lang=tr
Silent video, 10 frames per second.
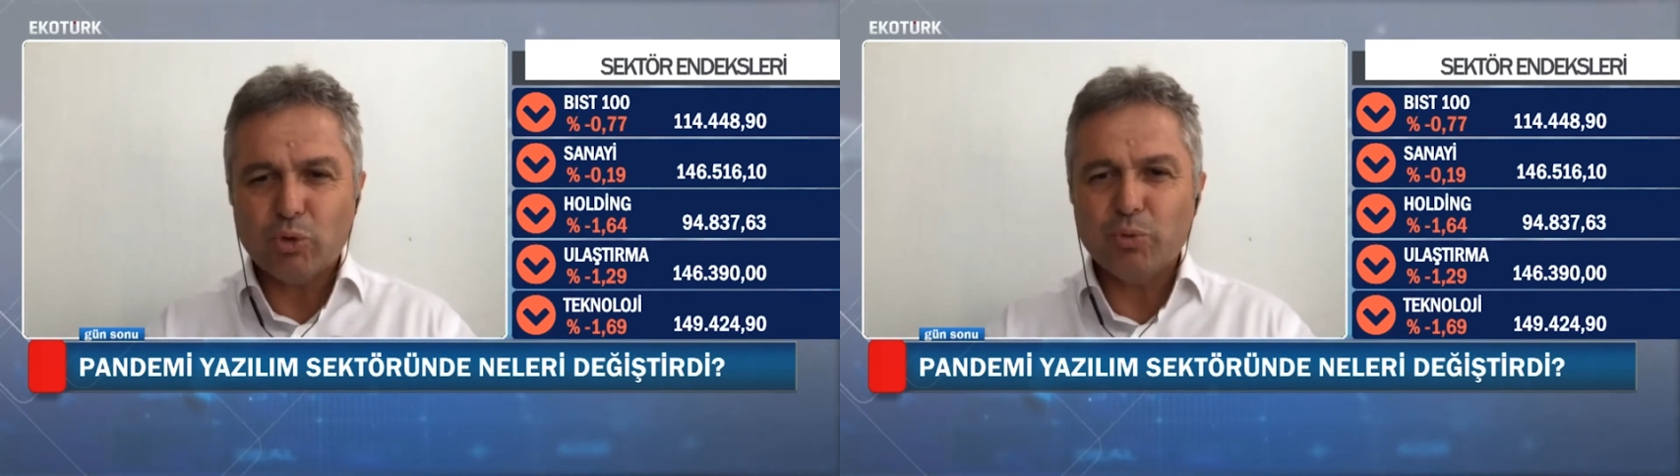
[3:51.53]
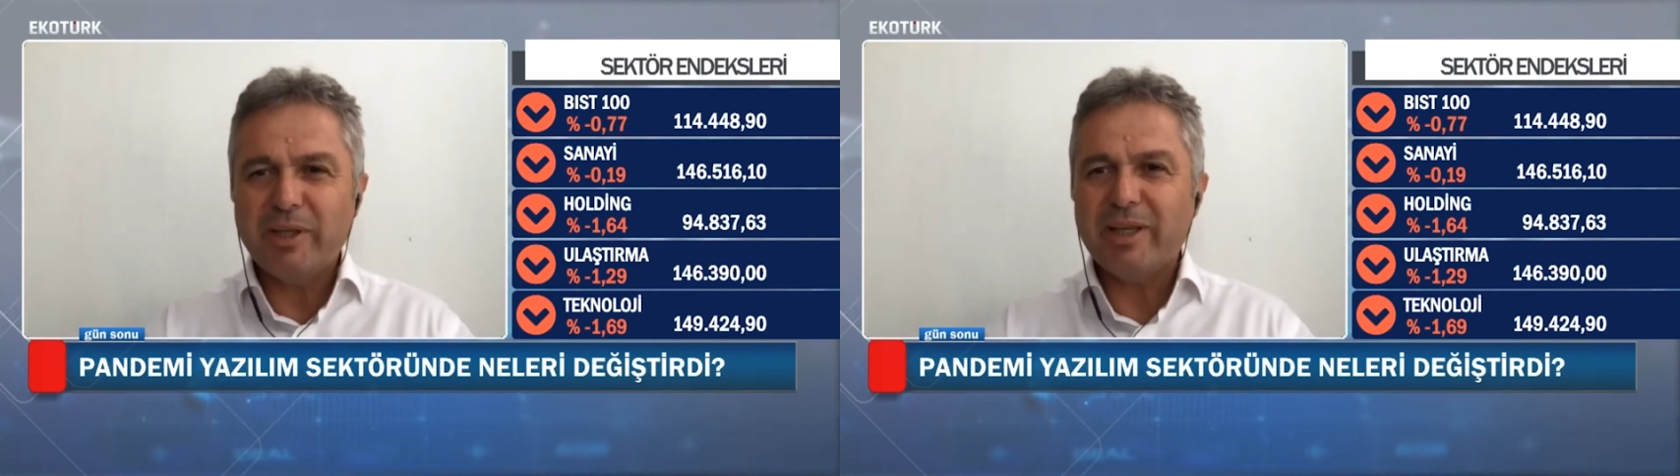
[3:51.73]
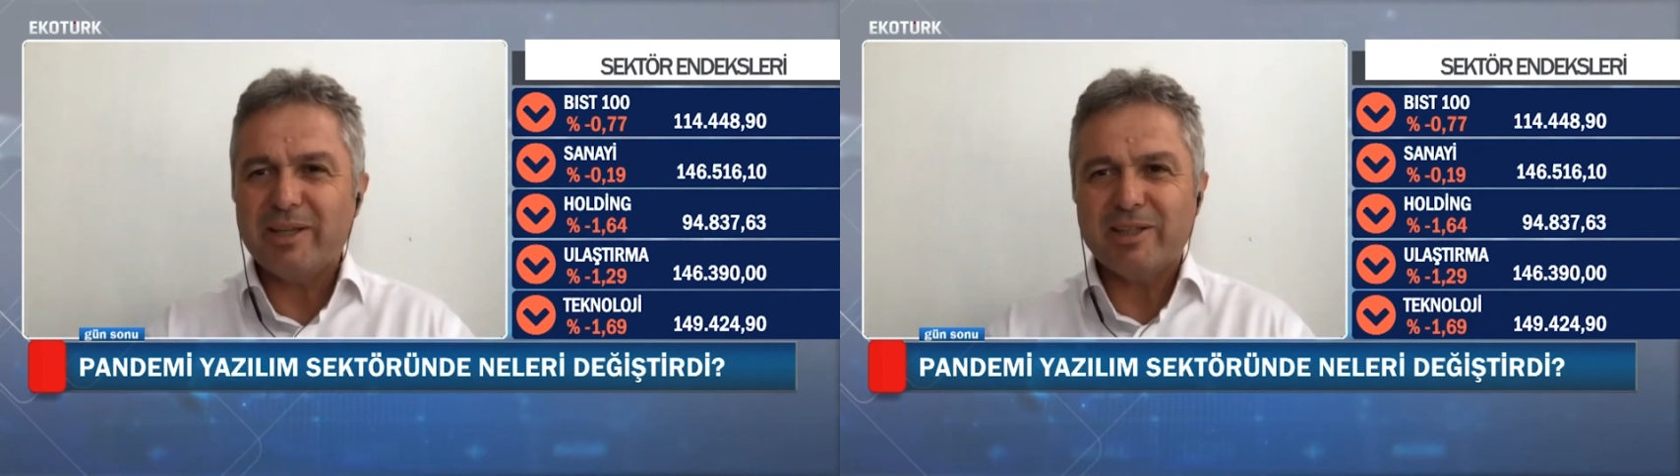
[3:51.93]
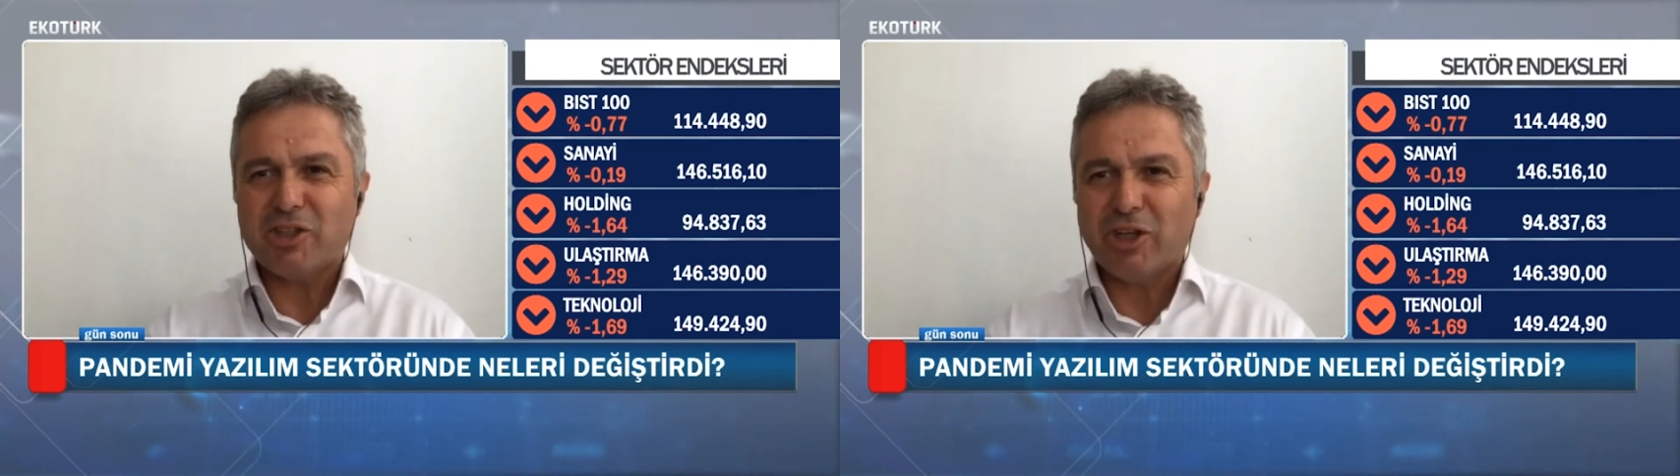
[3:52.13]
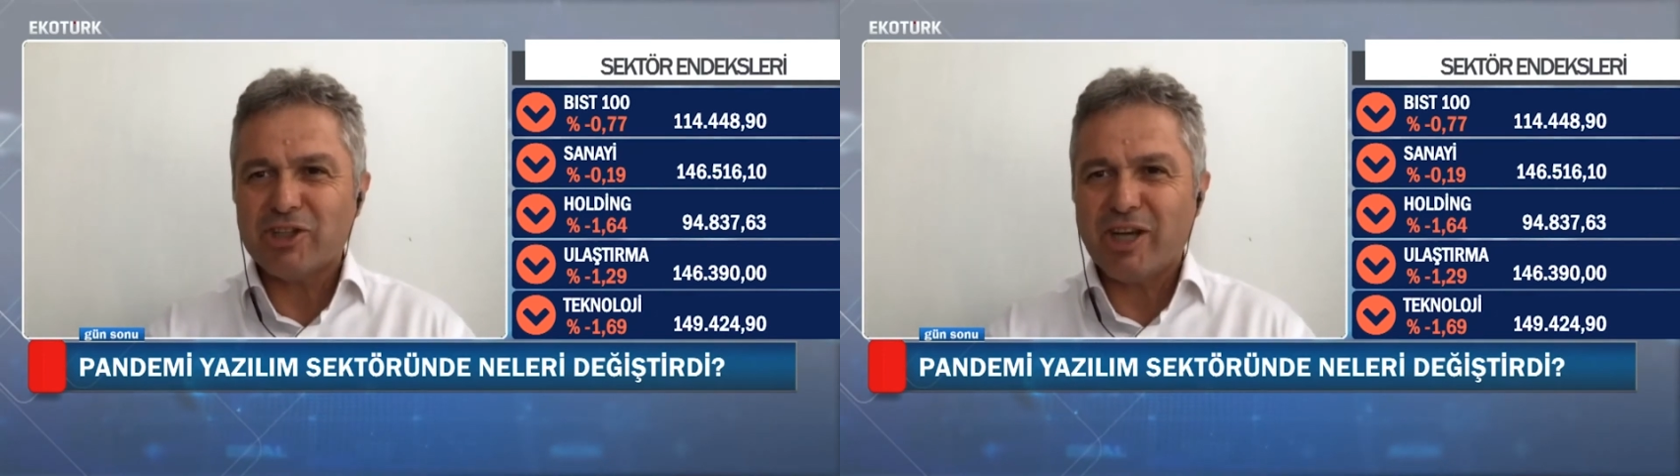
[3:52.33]
O
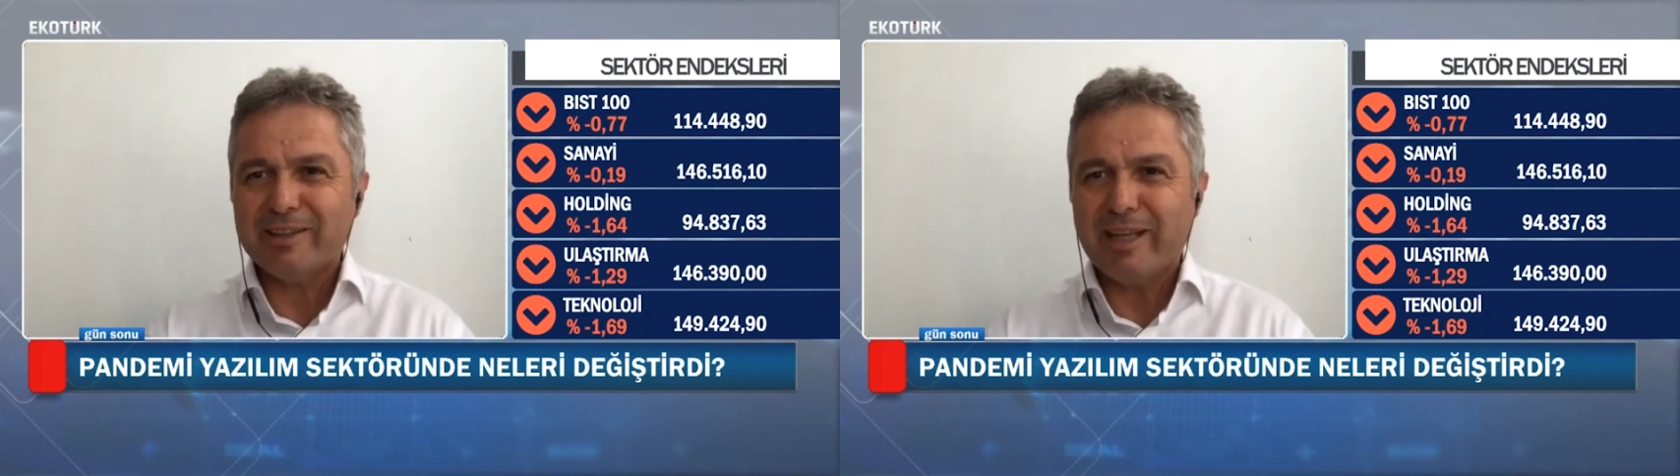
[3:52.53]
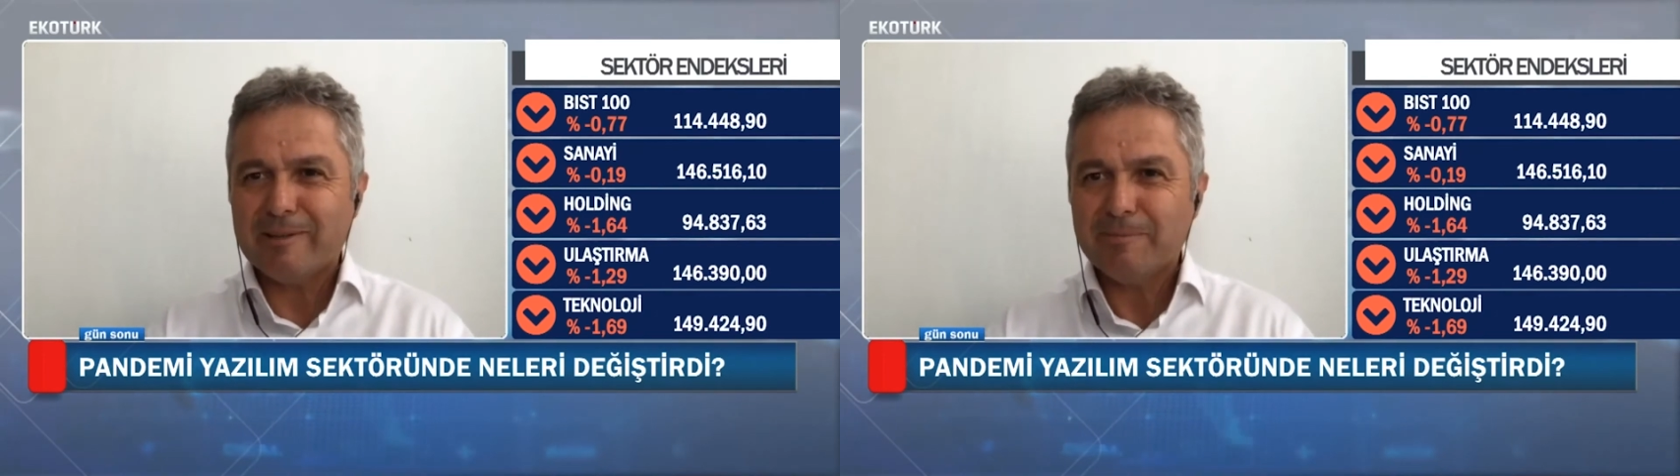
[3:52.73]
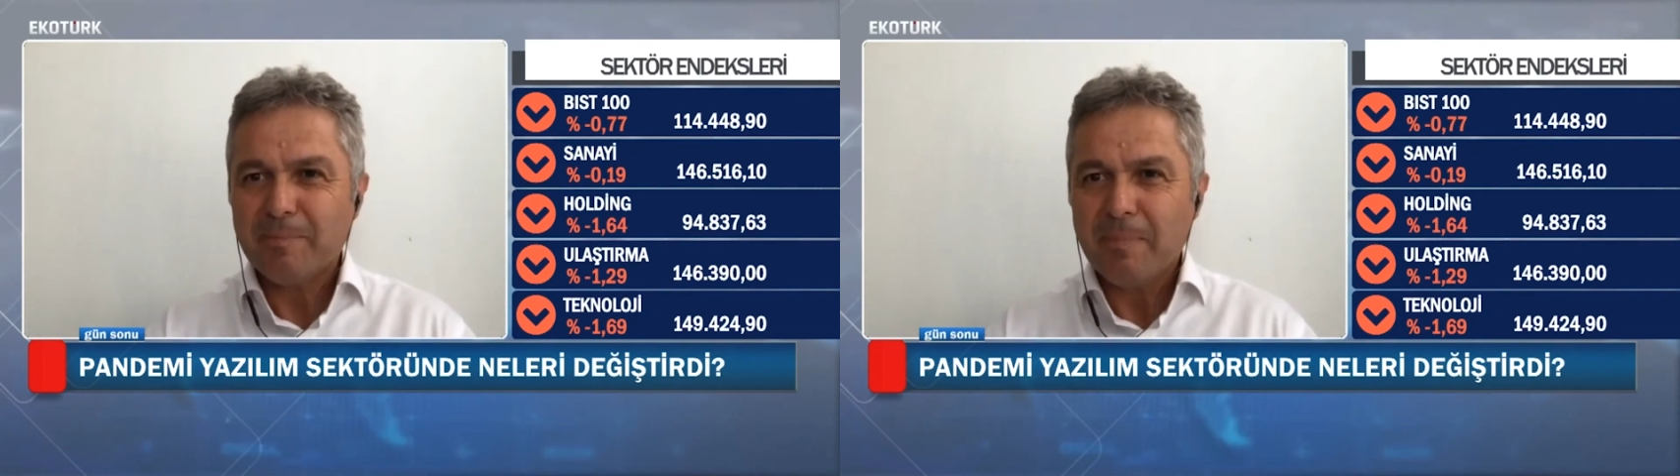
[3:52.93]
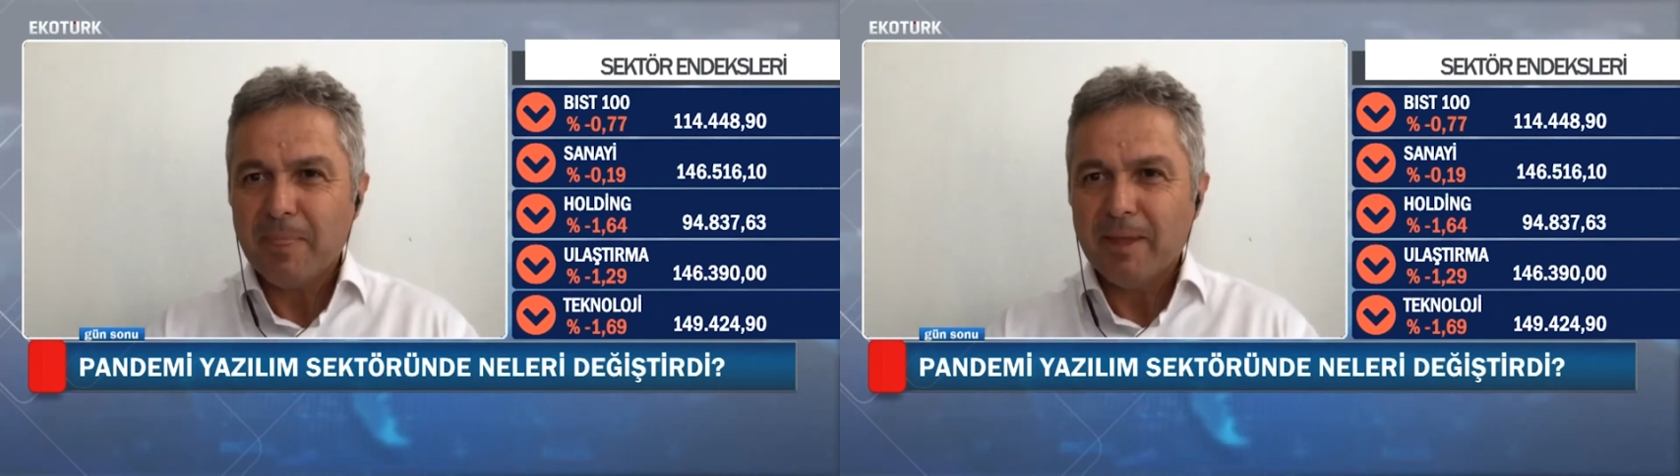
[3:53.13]
şubedeki çalışanlar